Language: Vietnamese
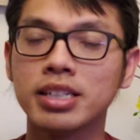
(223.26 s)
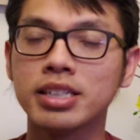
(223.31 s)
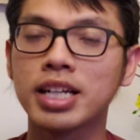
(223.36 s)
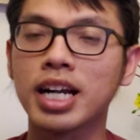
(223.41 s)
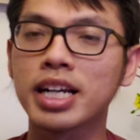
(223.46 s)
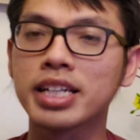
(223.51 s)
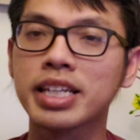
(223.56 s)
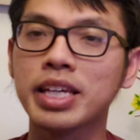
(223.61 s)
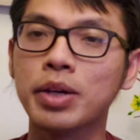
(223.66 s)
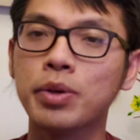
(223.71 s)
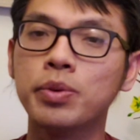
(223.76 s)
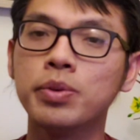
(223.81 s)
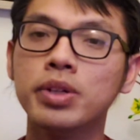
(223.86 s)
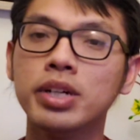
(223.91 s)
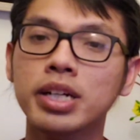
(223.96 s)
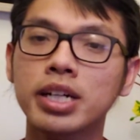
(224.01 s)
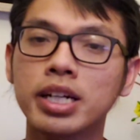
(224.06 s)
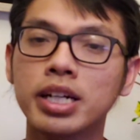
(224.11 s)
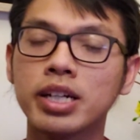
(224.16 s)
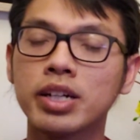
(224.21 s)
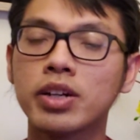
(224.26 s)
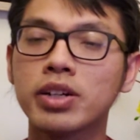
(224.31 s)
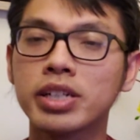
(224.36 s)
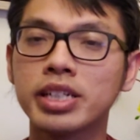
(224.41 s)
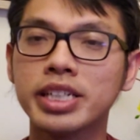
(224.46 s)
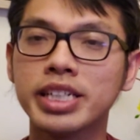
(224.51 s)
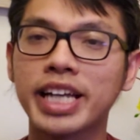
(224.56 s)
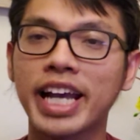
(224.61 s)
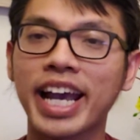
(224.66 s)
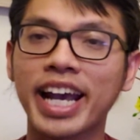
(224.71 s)
rất nhiều con
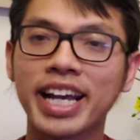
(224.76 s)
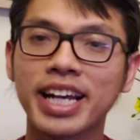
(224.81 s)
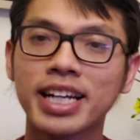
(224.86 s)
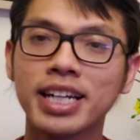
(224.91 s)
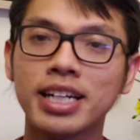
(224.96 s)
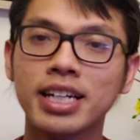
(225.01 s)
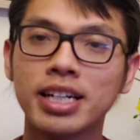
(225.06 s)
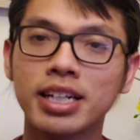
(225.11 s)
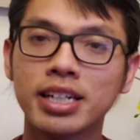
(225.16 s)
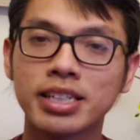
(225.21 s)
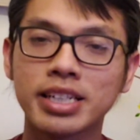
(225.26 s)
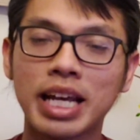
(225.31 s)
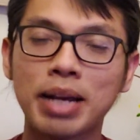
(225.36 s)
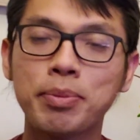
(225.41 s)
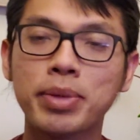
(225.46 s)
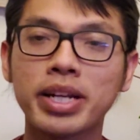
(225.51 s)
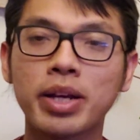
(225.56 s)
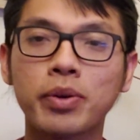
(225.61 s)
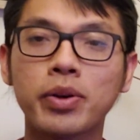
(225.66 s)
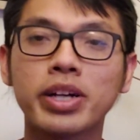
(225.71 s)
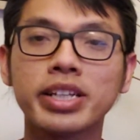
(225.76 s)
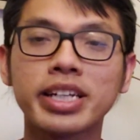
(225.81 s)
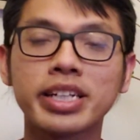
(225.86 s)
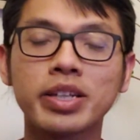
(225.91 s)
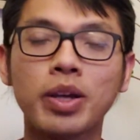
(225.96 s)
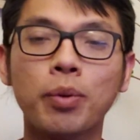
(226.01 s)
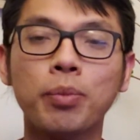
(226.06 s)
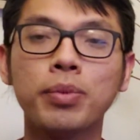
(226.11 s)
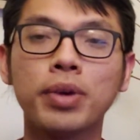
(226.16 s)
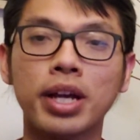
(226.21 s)
người khác đã bắt đầu có tác
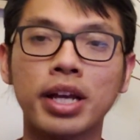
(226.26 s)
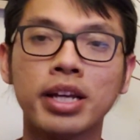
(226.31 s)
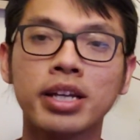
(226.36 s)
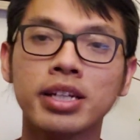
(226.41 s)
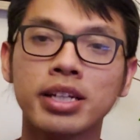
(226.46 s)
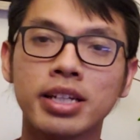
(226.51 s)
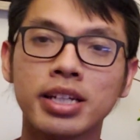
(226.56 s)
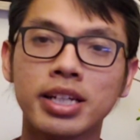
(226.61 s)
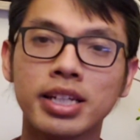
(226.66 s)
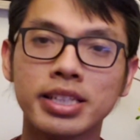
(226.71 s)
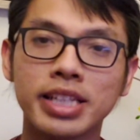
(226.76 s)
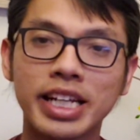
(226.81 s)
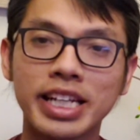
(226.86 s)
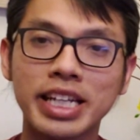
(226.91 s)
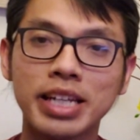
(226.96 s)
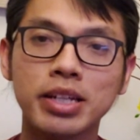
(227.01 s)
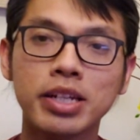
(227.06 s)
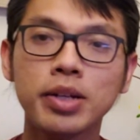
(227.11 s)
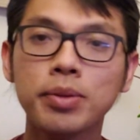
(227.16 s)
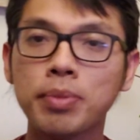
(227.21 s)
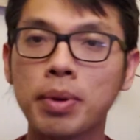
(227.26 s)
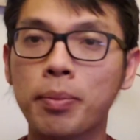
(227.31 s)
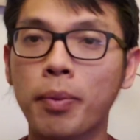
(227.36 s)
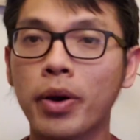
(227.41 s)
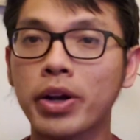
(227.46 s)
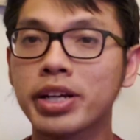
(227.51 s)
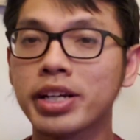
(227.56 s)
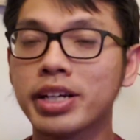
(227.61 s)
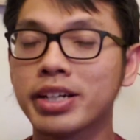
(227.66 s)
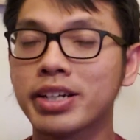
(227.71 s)
dụng mà tại vì nếu mà
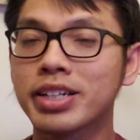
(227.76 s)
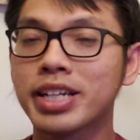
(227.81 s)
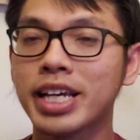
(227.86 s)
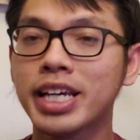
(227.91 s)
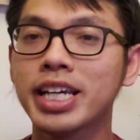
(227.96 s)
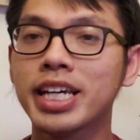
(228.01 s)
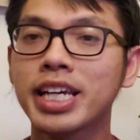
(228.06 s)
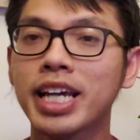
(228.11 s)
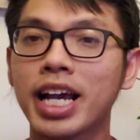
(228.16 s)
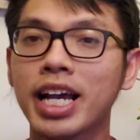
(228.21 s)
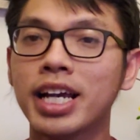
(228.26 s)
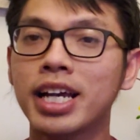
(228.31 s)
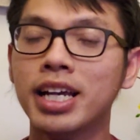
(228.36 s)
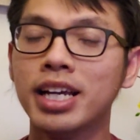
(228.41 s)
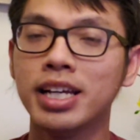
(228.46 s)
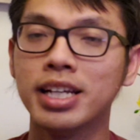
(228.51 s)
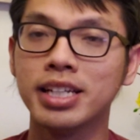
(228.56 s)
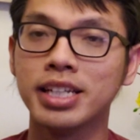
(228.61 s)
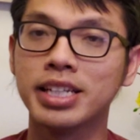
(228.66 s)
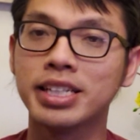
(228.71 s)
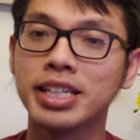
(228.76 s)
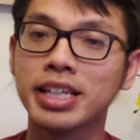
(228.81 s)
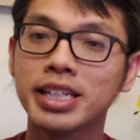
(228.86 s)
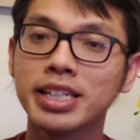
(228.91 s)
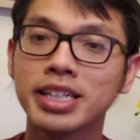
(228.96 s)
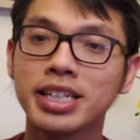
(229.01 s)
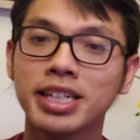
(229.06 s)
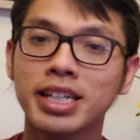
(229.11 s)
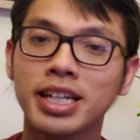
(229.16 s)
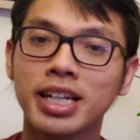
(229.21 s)
mọi người có để ý những